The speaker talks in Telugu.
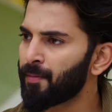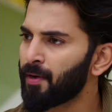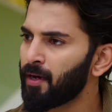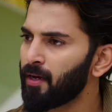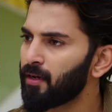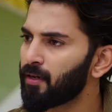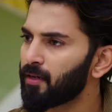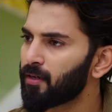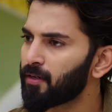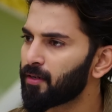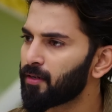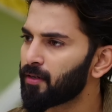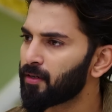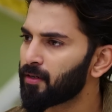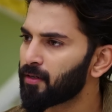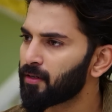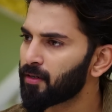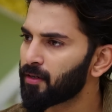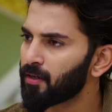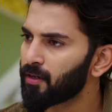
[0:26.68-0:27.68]
అమ్మా
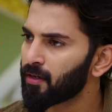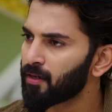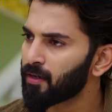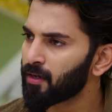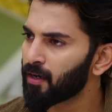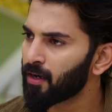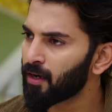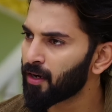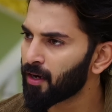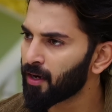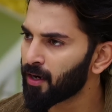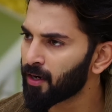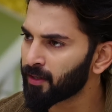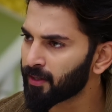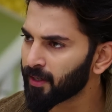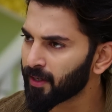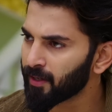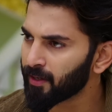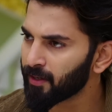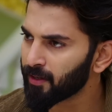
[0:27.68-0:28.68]

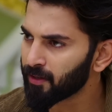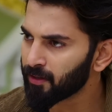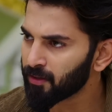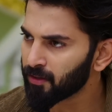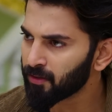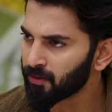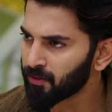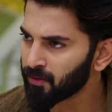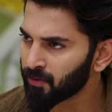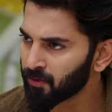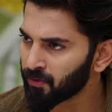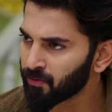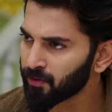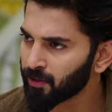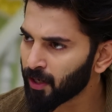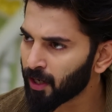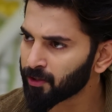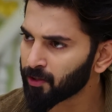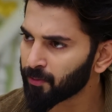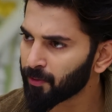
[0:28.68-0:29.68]
అంటే నువ్వు
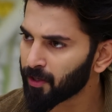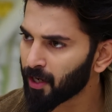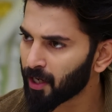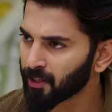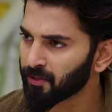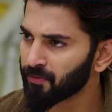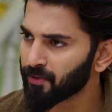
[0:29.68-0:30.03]
నాతో పాటు